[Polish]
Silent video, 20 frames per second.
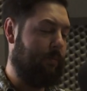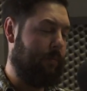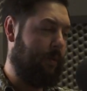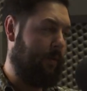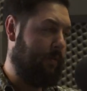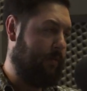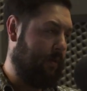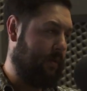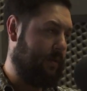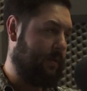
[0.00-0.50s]

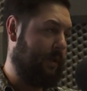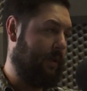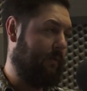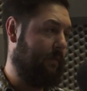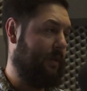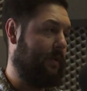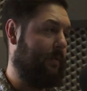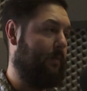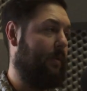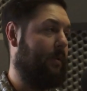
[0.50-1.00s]
polując
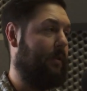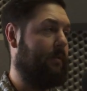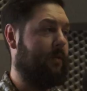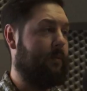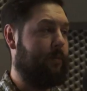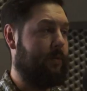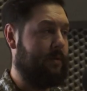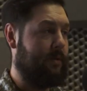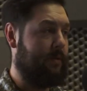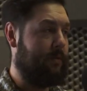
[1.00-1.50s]
nawet
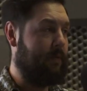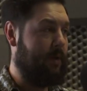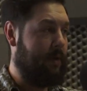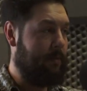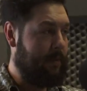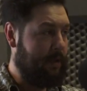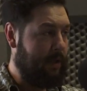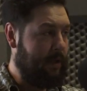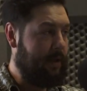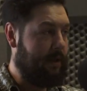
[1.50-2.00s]
zbiorowo
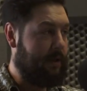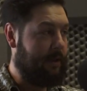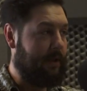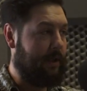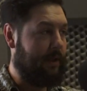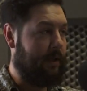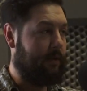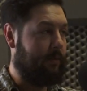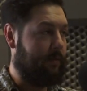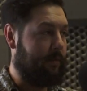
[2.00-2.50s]
pozyskujemy
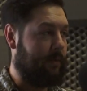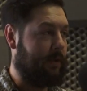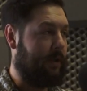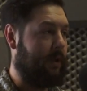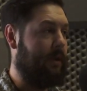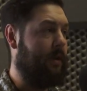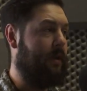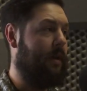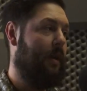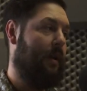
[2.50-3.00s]
inne
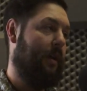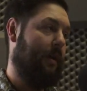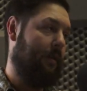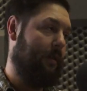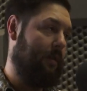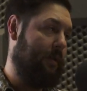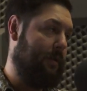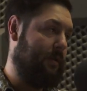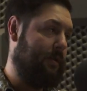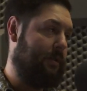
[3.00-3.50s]
gatunki.
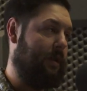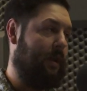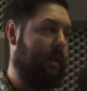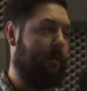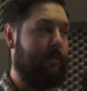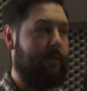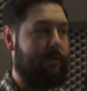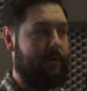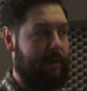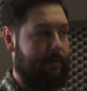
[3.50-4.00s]
Nie
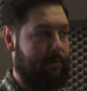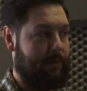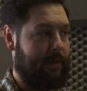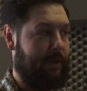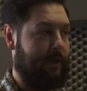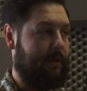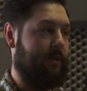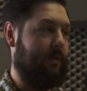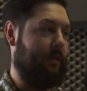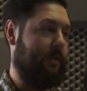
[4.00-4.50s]
strzelamy już na
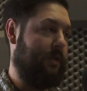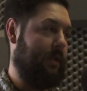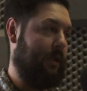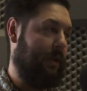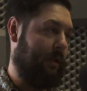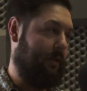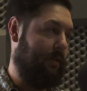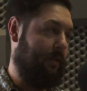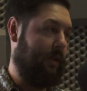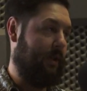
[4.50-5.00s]
przykład do
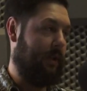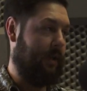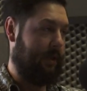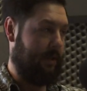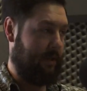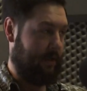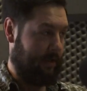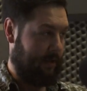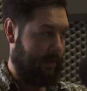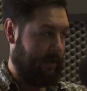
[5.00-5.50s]
dzika, do
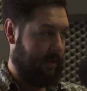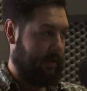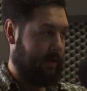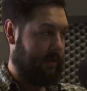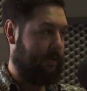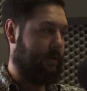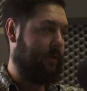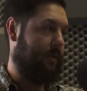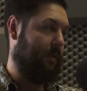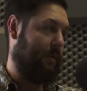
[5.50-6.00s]
jelenia
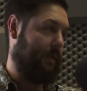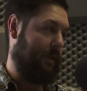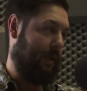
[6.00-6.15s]
czy do